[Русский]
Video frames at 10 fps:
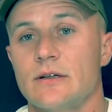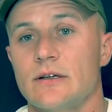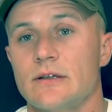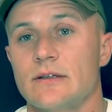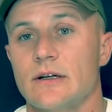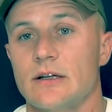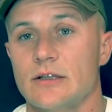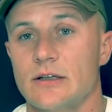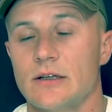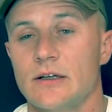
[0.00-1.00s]
а,
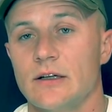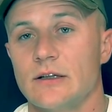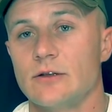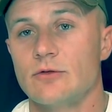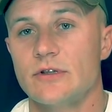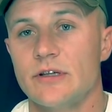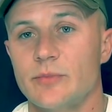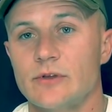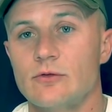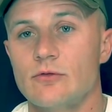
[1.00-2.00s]
старших друзей,
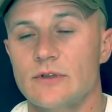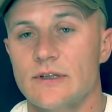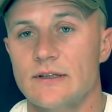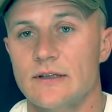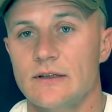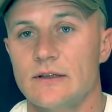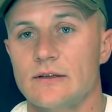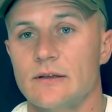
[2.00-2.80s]
подруг, соседей,